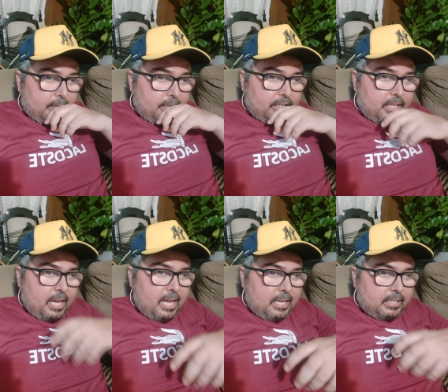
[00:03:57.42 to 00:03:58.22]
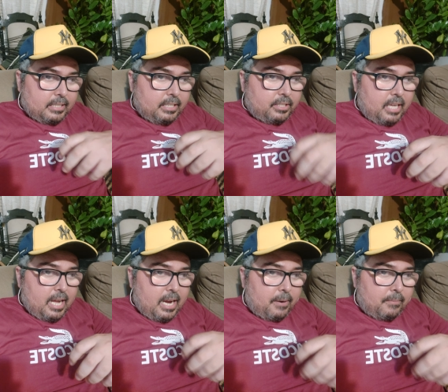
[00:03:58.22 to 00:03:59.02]
está, que
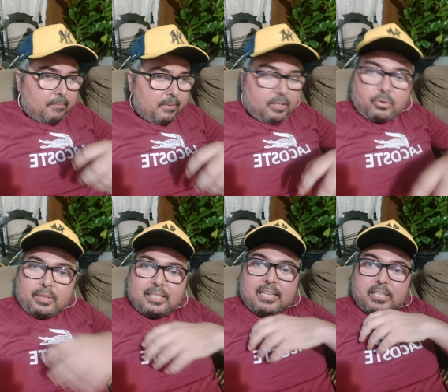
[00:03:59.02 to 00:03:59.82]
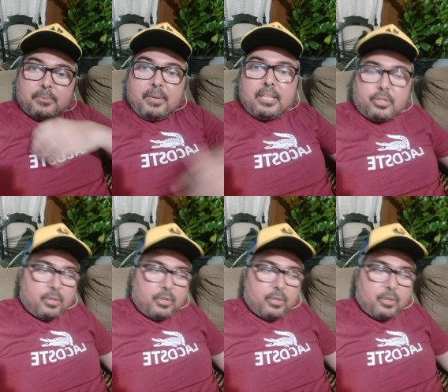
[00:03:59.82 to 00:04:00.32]
está em todas as mídias